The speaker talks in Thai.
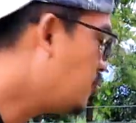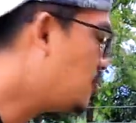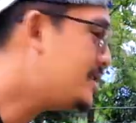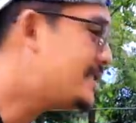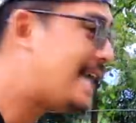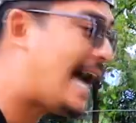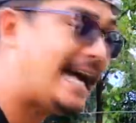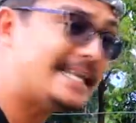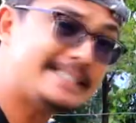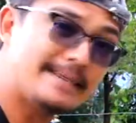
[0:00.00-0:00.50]
พุท
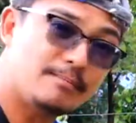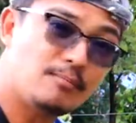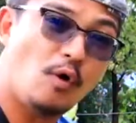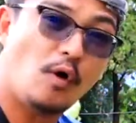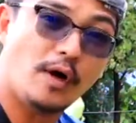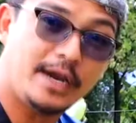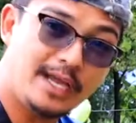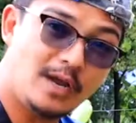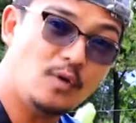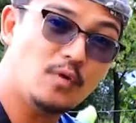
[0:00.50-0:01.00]
ราจัม
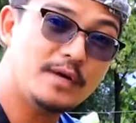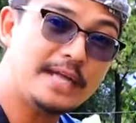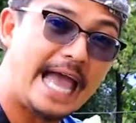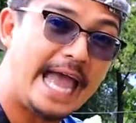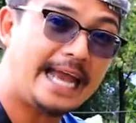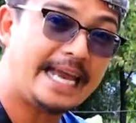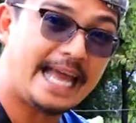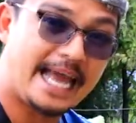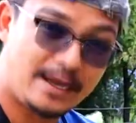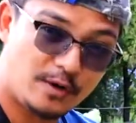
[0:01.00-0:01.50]
โบ้อันนี้ลูกให
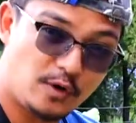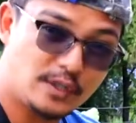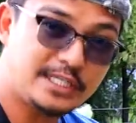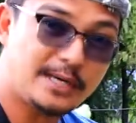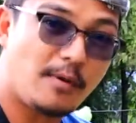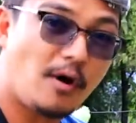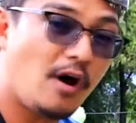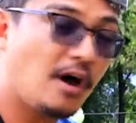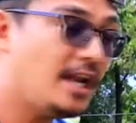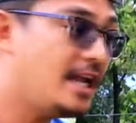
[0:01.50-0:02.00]
ญ่นะโดย
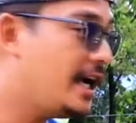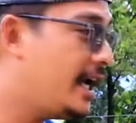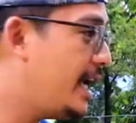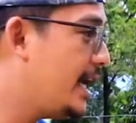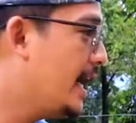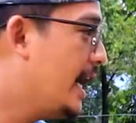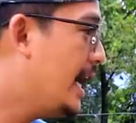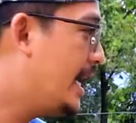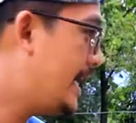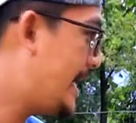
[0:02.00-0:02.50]
เฉพาะเลย
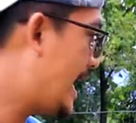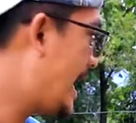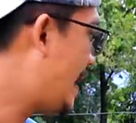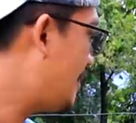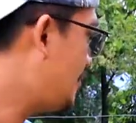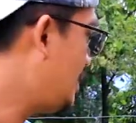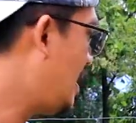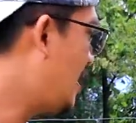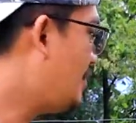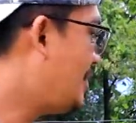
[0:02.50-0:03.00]
นะค
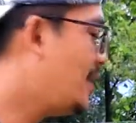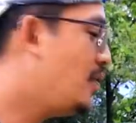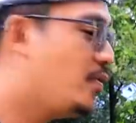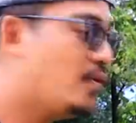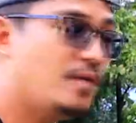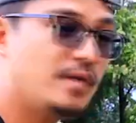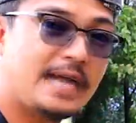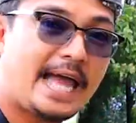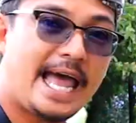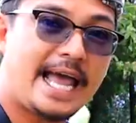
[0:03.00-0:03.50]
รับ เดี๋ยวไป
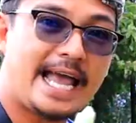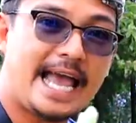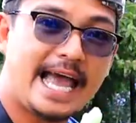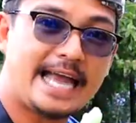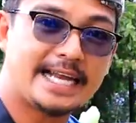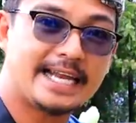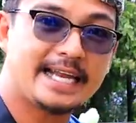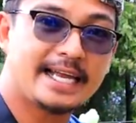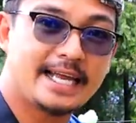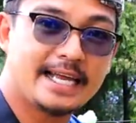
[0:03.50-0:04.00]
ดูหน้า
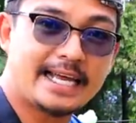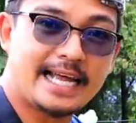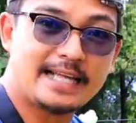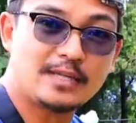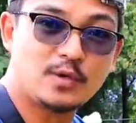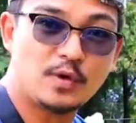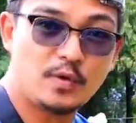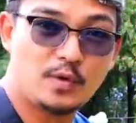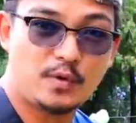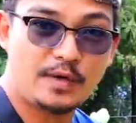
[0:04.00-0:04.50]
งานกั
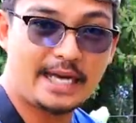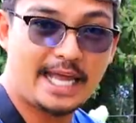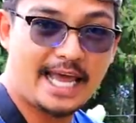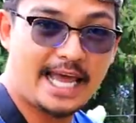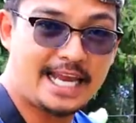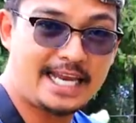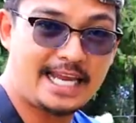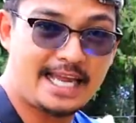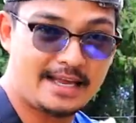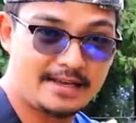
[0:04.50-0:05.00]
นตรงนู้นนะ
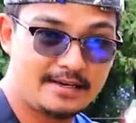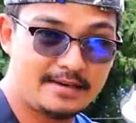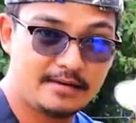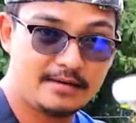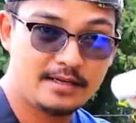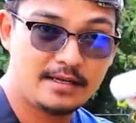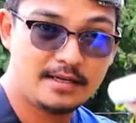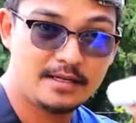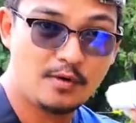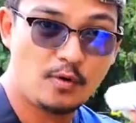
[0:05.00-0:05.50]
อันเนี้ย
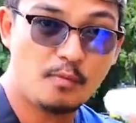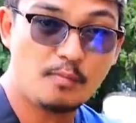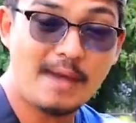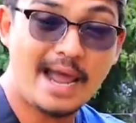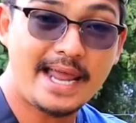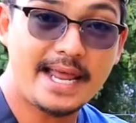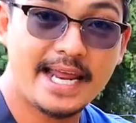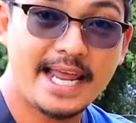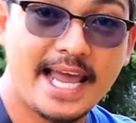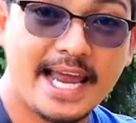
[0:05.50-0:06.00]
ถุง
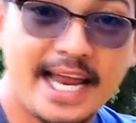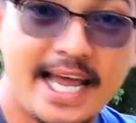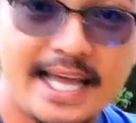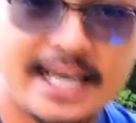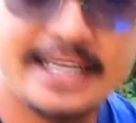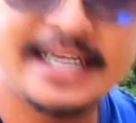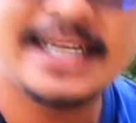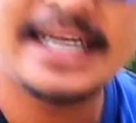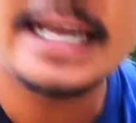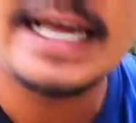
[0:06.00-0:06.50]
ใบอย่างเงี้ย
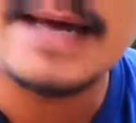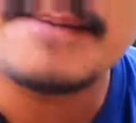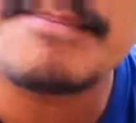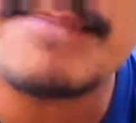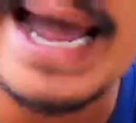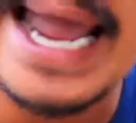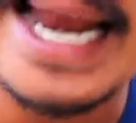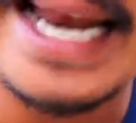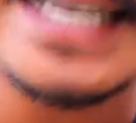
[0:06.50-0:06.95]
ฮะใบ